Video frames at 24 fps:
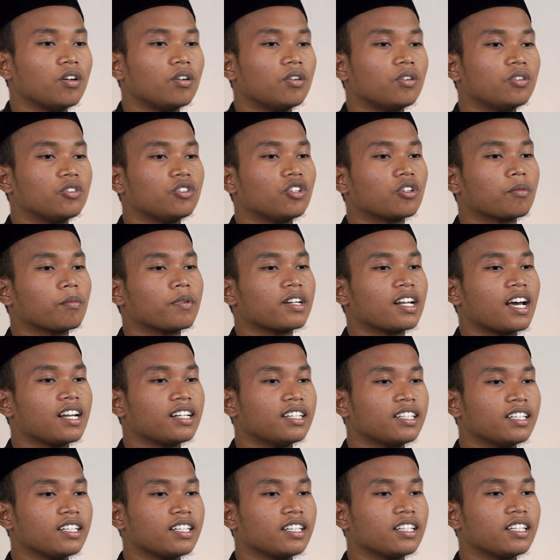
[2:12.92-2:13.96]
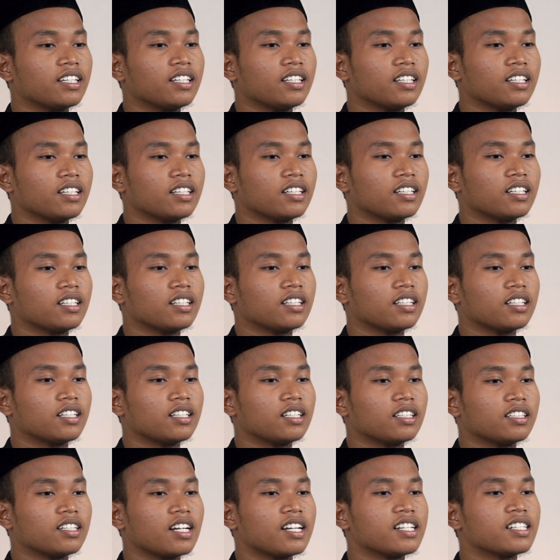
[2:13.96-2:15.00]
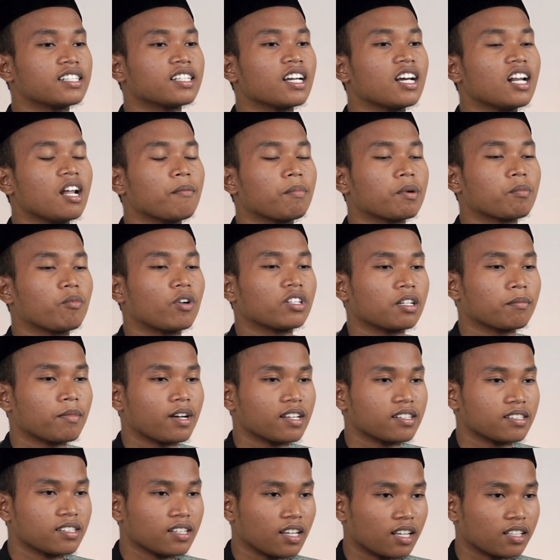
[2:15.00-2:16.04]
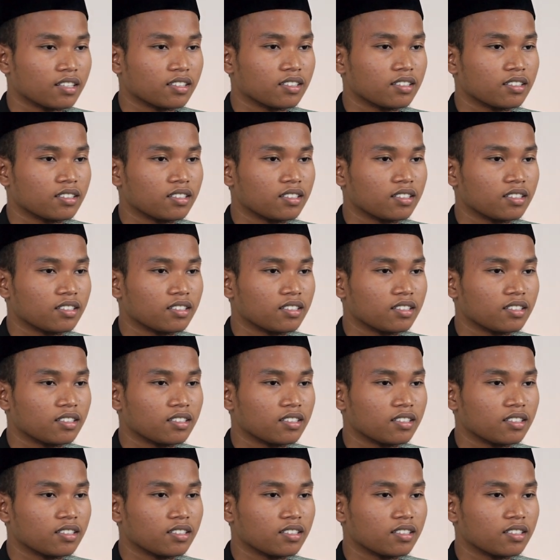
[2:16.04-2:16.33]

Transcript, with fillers: untuk menahan diri dari segala perbuatan maksiat,